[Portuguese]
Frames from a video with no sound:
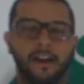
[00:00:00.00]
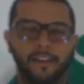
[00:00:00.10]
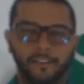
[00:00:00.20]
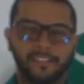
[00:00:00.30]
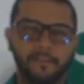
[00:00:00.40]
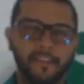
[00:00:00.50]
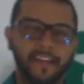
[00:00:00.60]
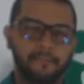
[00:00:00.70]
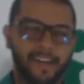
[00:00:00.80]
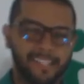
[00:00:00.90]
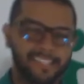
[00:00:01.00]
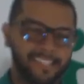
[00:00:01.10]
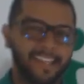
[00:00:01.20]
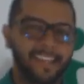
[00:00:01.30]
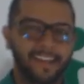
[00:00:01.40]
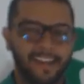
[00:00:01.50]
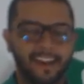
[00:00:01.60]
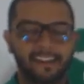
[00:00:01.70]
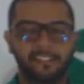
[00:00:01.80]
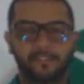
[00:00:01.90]
A nossa amiga Marcela
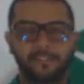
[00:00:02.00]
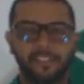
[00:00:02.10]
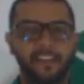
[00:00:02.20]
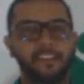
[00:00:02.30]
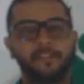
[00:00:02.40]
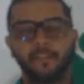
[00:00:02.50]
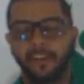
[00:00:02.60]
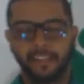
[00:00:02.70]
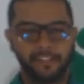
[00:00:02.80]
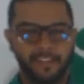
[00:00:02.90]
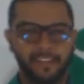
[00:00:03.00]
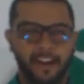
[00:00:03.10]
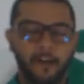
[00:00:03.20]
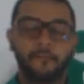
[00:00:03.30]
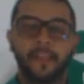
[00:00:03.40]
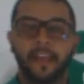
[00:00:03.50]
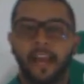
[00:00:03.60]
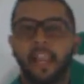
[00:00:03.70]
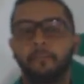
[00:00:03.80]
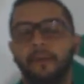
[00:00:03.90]
Castro, seguidora aqui do canal,
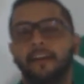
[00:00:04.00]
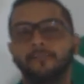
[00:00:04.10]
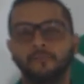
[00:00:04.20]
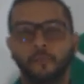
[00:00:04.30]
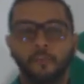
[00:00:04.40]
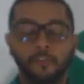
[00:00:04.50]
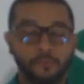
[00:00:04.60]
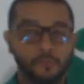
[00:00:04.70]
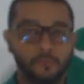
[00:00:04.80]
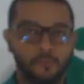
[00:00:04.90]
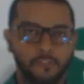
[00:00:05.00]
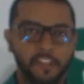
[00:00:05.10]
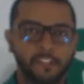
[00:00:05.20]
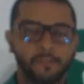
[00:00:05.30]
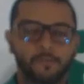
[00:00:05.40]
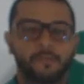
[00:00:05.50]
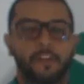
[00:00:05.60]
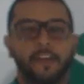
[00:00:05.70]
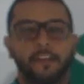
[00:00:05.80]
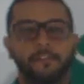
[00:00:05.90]
ela perguntou em um dos vídeos:
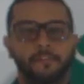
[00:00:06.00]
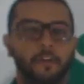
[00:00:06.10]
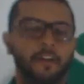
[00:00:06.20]
"Jo